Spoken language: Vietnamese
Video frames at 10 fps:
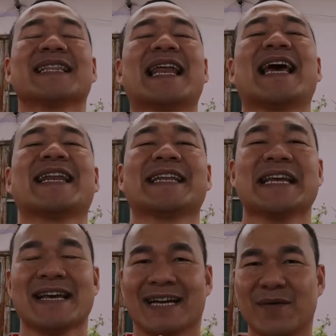Thế nên
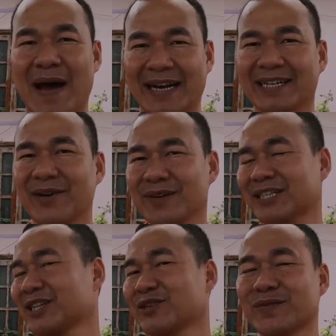các bạn không được
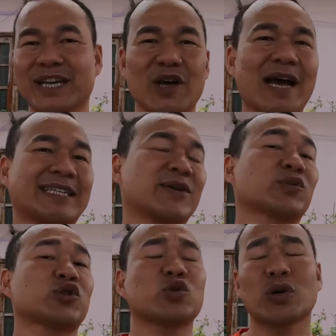sử dụng điện thoại
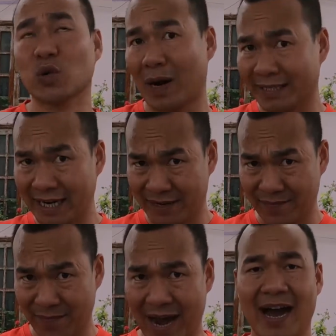trong suốt quá
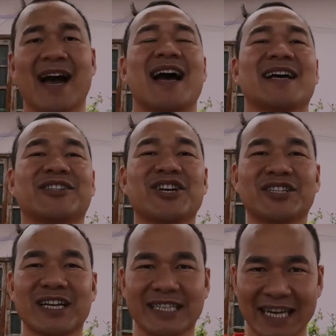trình mà chương
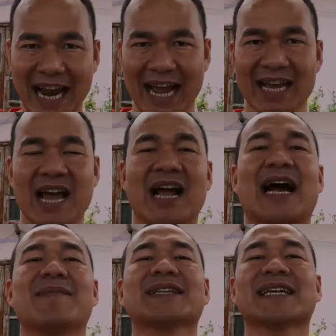trình diễn ra.
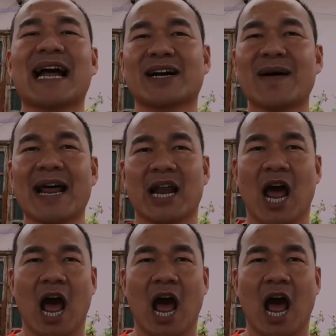Cảm ơn tất cả các bạn.